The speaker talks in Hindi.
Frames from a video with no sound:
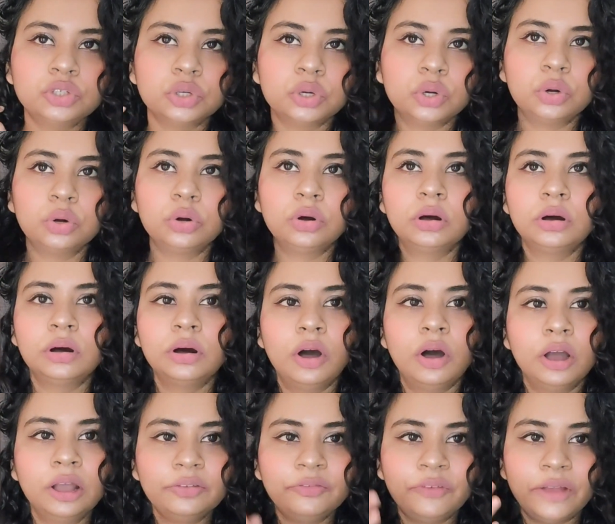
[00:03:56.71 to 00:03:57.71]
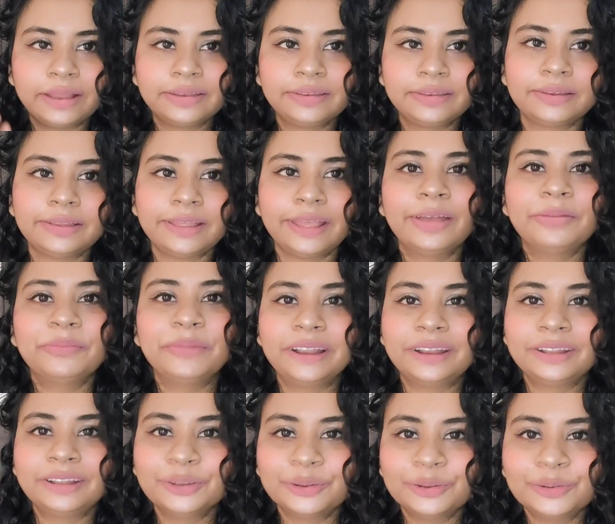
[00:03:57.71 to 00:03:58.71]
जो ऑयल फैक्टर है
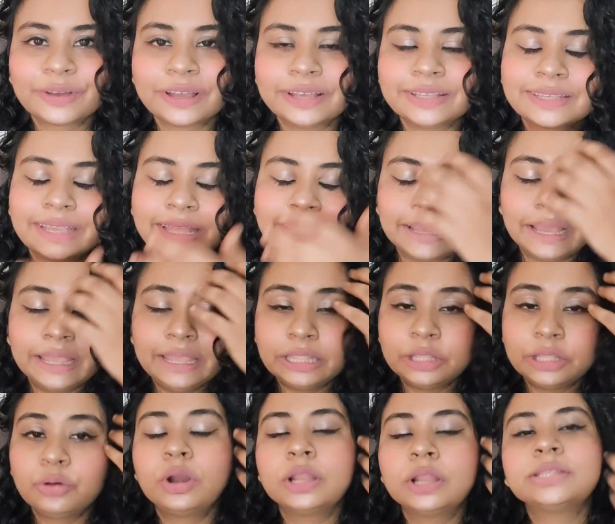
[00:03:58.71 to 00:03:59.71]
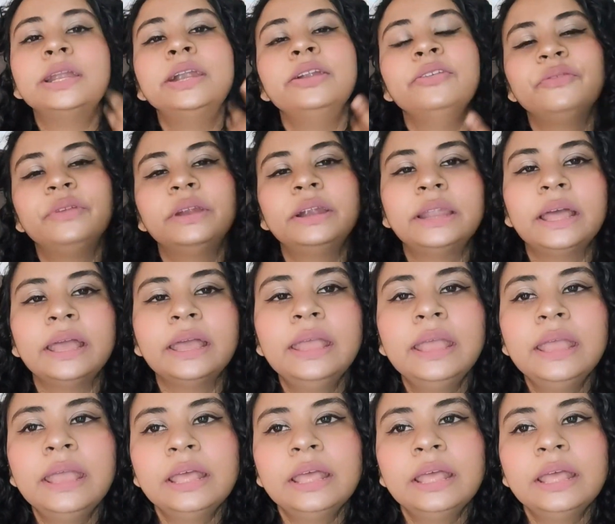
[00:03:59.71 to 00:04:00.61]
हमारे दोनों का स्किन का ये थोड़ा सा डिफरेंट है